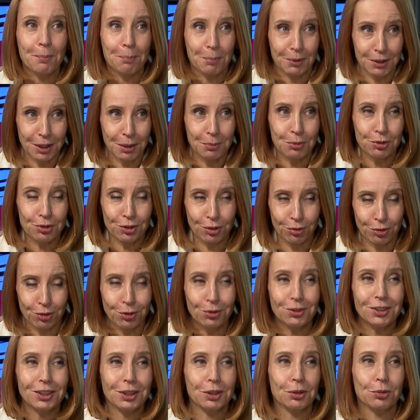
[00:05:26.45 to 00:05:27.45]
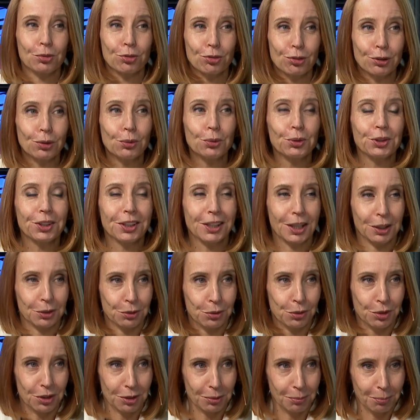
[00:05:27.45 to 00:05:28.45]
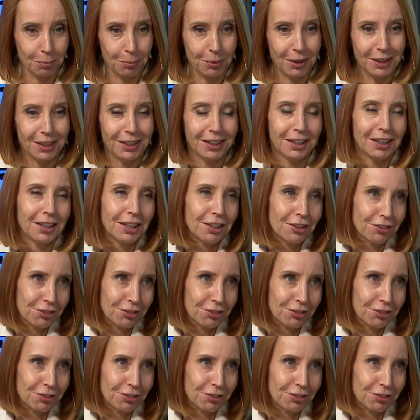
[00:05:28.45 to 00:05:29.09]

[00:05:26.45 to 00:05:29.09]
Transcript: потому что все-таки услуги, которые мы